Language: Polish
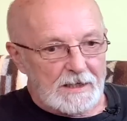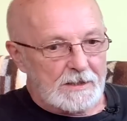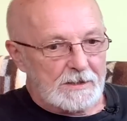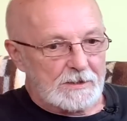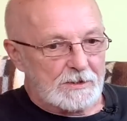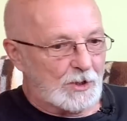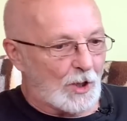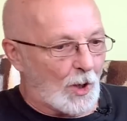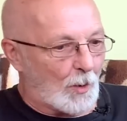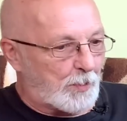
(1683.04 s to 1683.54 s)

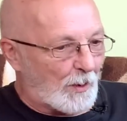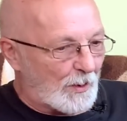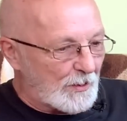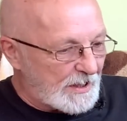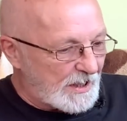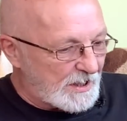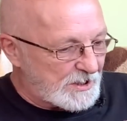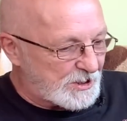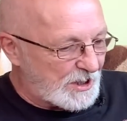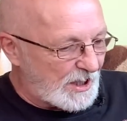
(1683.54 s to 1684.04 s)
No bo
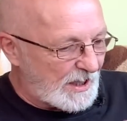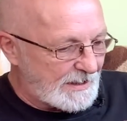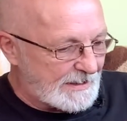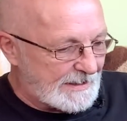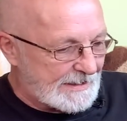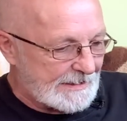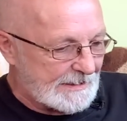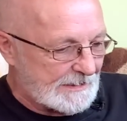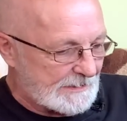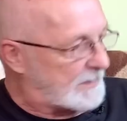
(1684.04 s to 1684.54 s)

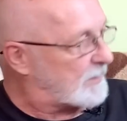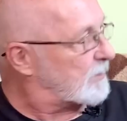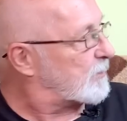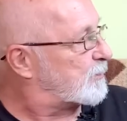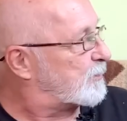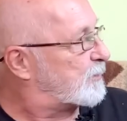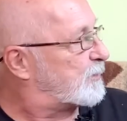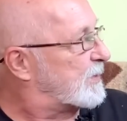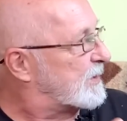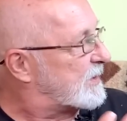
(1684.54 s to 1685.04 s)
jeżeli
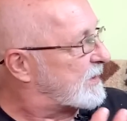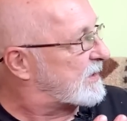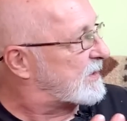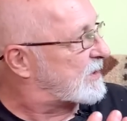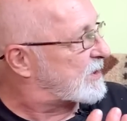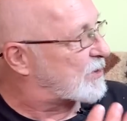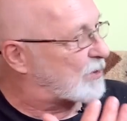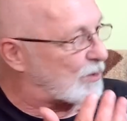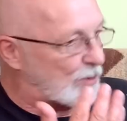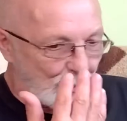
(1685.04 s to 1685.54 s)

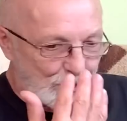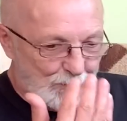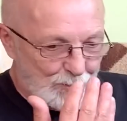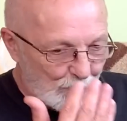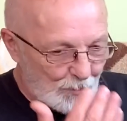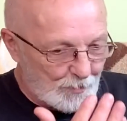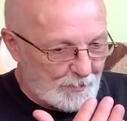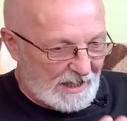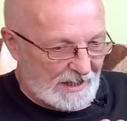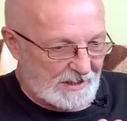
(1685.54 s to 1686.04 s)

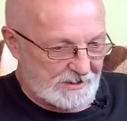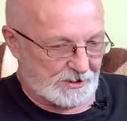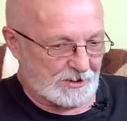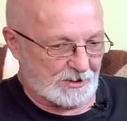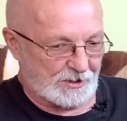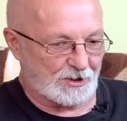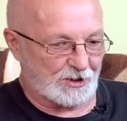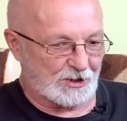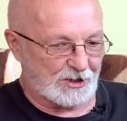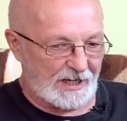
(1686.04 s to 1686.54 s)
zrozumiesz,
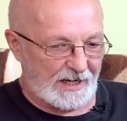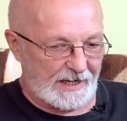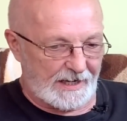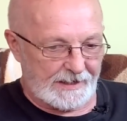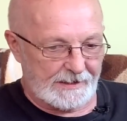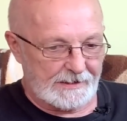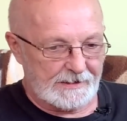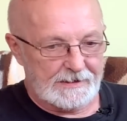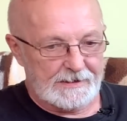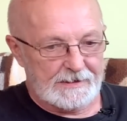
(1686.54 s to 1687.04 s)
że
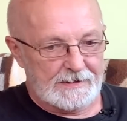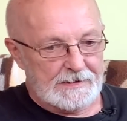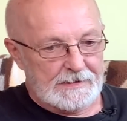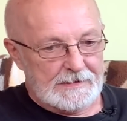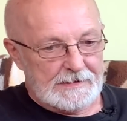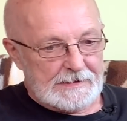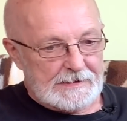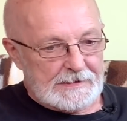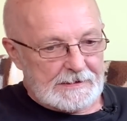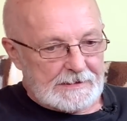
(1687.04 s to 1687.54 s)

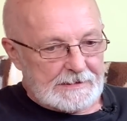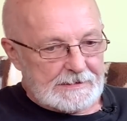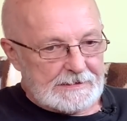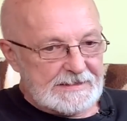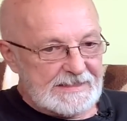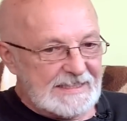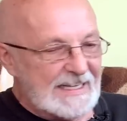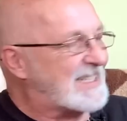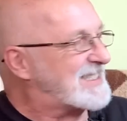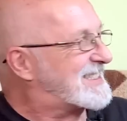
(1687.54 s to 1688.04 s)

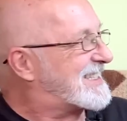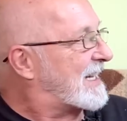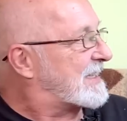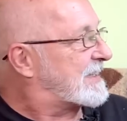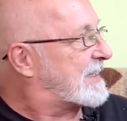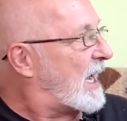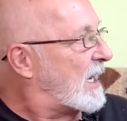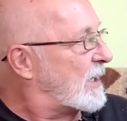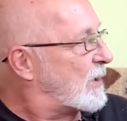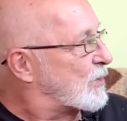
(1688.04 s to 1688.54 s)
nie
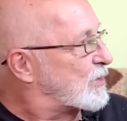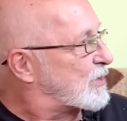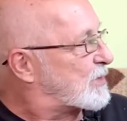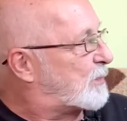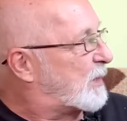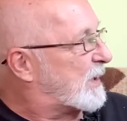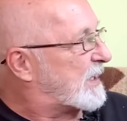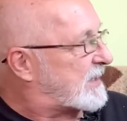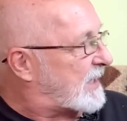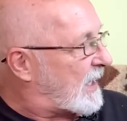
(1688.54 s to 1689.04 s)
zadając
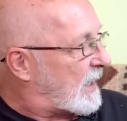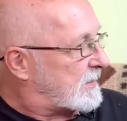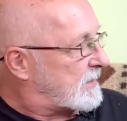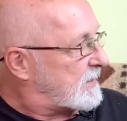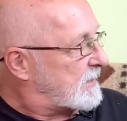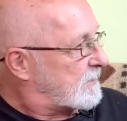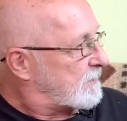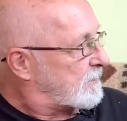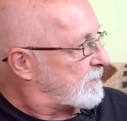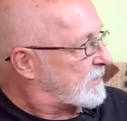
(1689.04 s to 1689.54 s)
pytań,
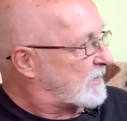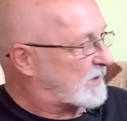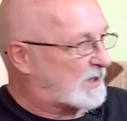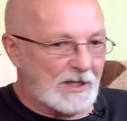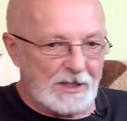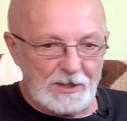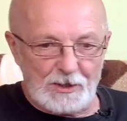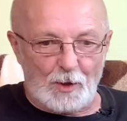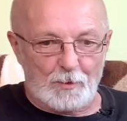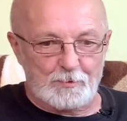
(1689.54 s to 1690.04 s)

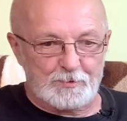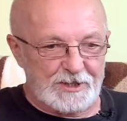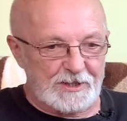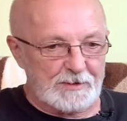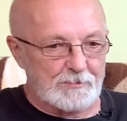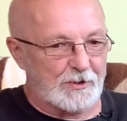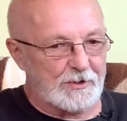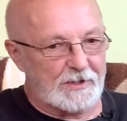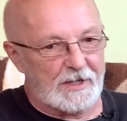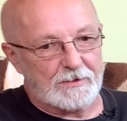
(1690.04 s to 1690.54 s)
tylko
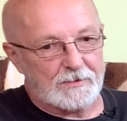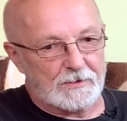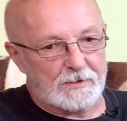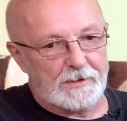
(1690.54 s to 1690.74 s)
przyjmuję.